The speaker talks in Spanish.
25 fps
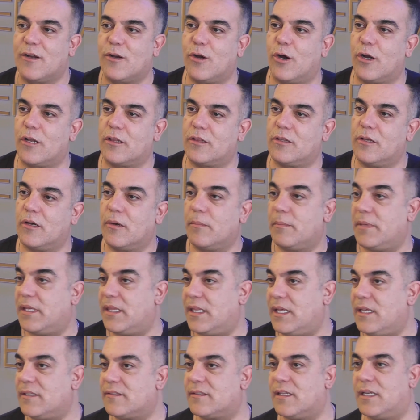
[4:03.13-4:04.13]
corto,
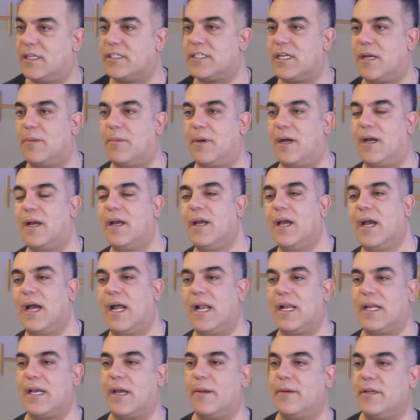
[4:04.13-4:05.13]
midi se le llama
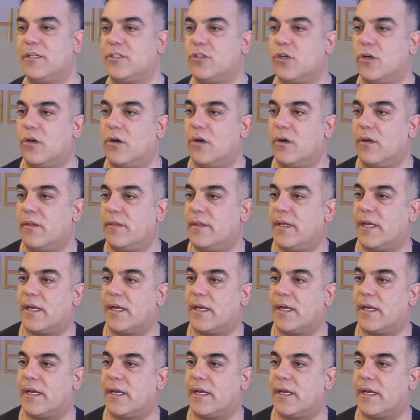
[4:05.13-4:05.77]
al cabello